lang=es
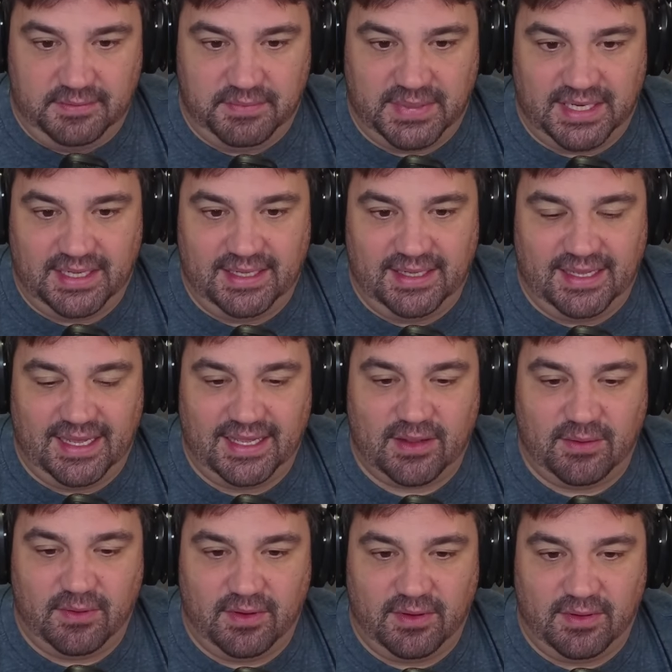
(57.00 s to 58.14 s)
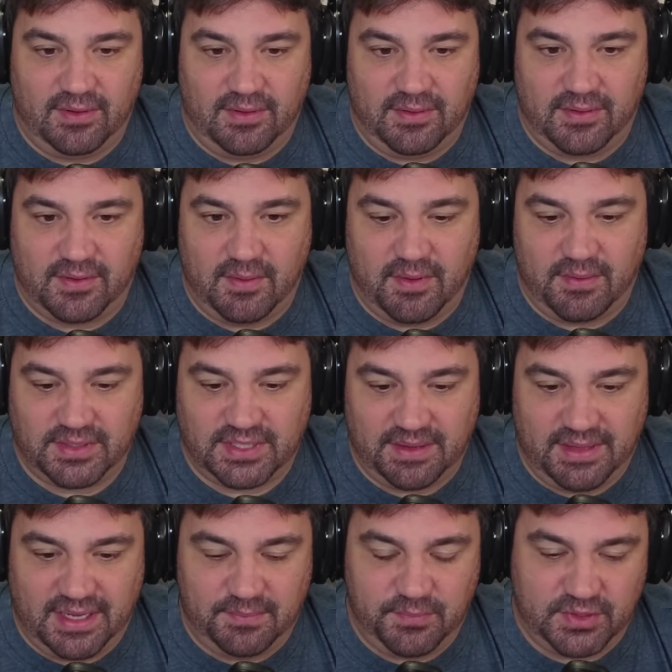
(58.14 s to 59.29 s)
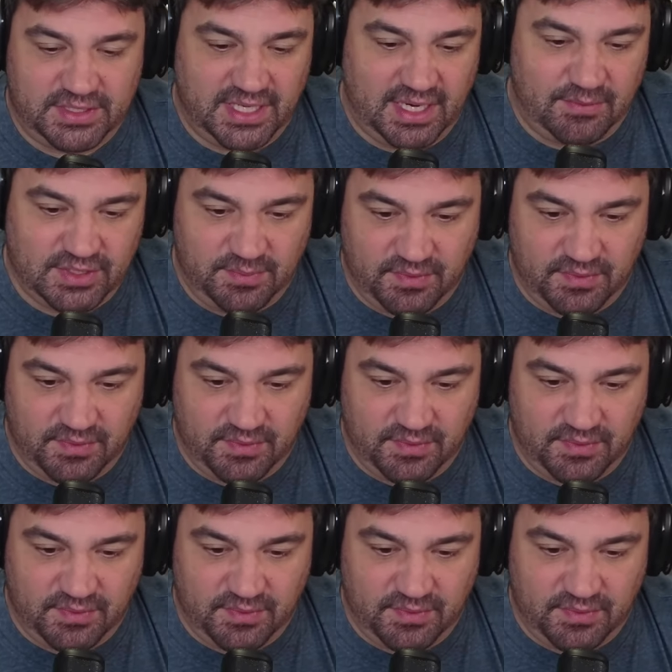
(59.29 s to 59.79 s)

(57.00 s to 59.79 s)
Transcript: ¿vale? Ahí como, como vamos a ver, pues tiramos el